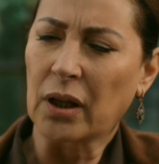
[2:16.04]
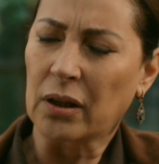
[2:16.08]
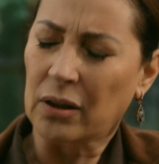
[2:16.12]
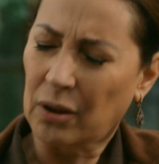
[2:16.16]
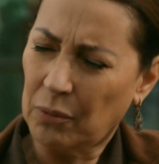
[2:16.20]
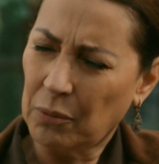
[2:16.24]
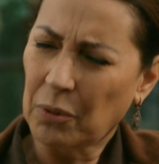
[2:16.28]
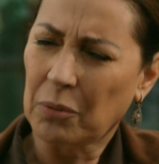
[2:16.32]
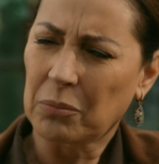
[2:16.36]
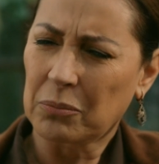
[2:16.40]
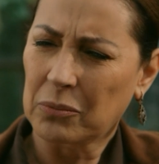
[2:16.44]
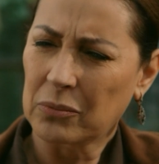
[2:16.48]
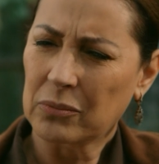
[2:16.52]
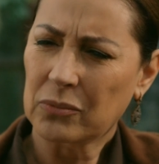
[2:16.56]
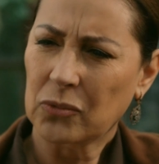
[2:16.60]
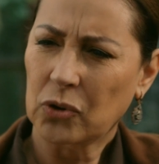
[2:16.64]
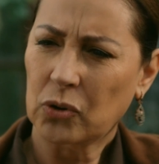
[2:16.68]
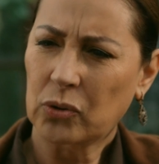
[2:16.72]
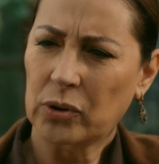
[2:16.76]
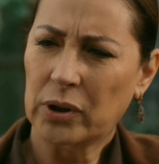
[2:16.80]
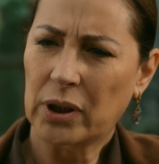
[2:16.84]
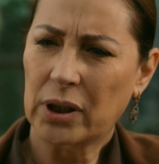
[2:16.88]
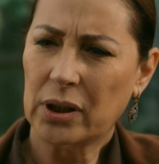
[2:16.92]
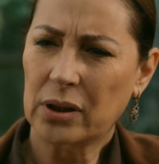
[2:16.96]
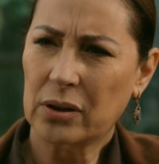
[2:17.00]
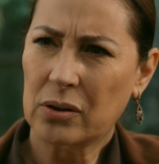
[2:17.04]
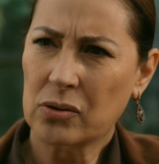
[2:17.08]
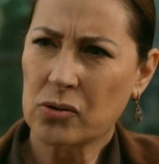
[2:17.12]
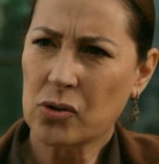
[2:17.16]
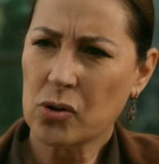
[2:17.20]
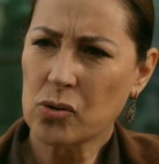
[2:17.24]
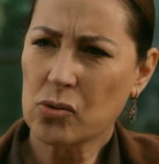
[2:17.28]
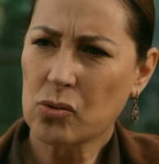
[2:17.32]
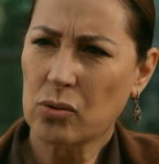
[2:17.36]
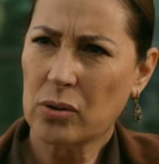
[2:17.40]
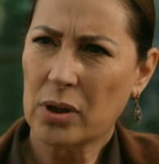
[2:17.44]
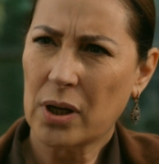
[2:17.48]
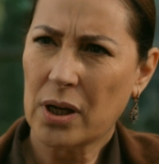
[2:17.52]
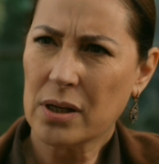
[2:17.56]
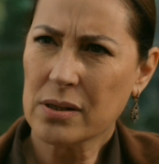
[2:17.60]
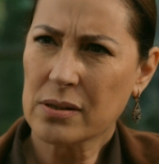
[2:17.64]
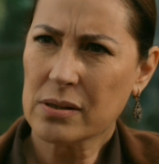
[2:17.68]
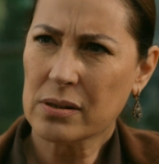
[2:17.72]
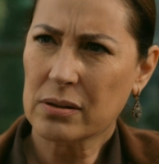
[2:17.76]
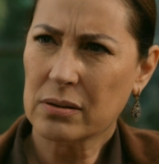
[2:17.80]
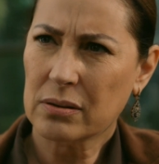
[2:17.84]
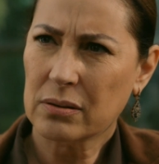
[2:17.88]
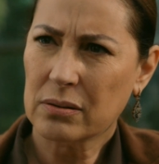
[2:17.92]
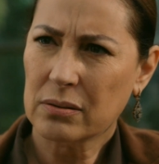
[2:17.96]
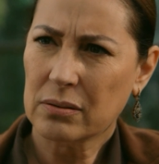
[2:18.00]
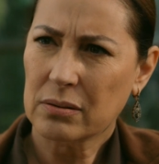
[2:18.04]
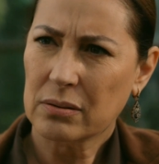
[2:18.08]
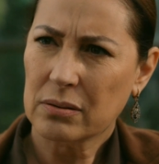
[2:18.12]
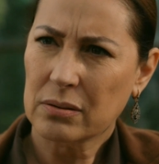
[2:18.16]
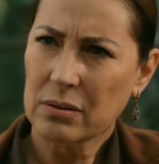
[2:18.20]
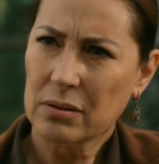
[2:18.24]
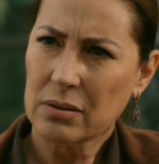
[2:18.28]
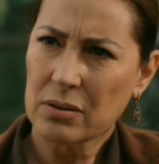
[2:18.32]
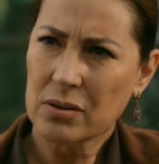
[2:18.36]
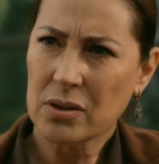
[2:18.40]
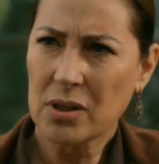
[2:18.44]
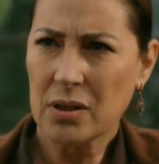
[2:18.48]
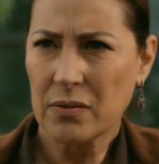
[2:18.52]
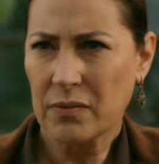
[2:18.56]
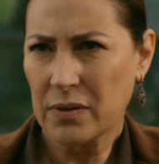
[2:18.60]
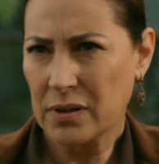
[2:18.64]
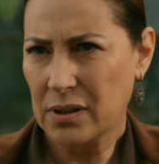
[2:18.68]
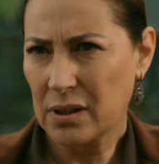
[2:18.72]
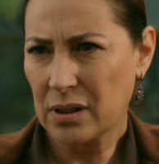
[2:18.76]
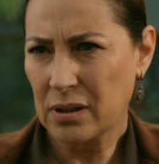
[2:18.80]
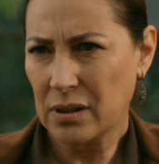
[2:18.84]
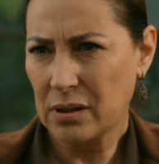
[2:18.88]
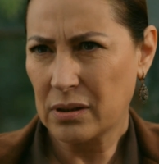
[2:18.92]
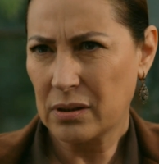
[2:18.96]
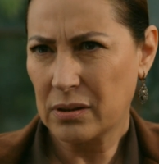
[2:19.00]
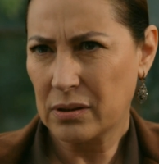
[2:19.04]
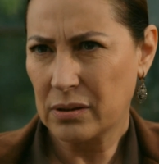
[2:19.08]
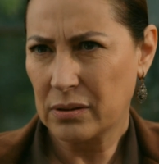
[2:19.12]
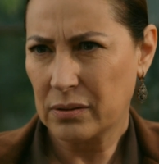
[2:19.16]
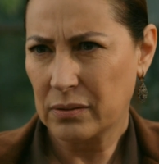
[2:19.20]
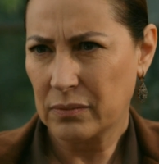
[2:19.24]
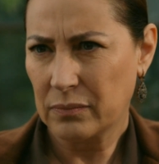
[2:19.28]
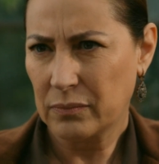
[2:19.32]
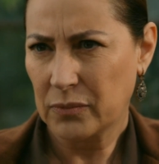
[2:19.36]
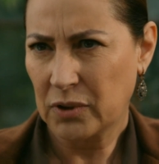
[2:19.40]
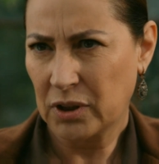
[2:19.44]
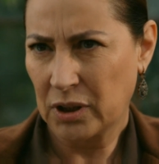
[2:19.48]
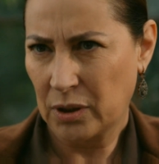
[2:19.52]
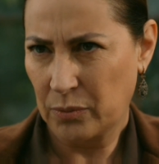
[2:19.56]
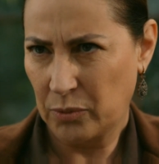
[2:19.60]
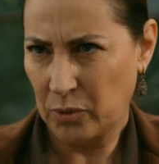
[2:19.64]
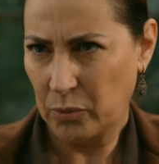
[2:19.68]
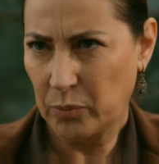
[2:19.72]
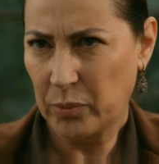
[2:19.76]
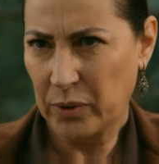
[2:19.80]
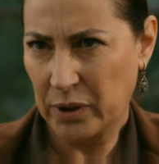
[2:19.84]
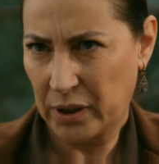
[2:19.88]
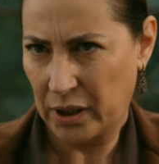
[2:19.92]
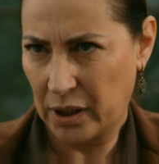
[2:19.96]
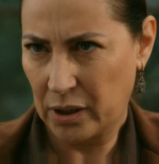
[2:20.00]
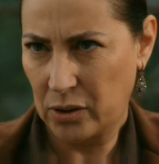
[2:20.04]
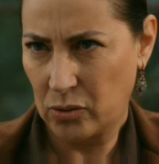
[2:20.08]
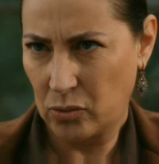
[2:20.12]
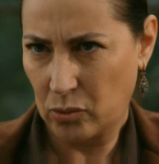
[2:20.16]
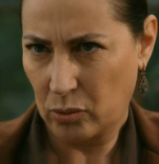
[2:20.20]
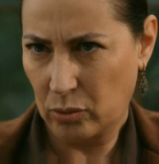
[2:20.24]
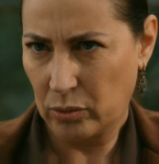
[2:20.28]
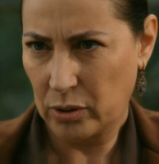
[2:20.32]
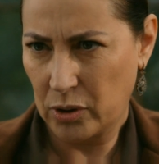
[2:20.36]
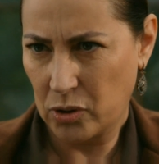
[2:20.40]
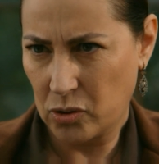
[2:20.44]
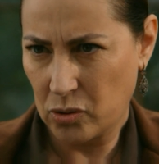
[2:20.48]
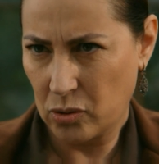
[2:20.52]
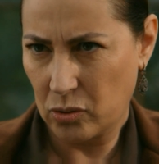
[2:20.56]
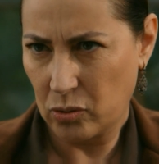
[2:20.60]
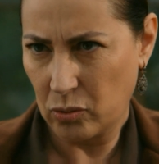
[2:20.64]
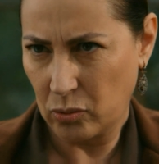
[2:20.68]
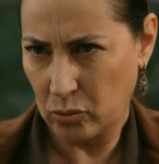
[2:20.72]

Tamam, oraya gidince sorarsın. Cevat'a git. Bana bir paket yollayacak.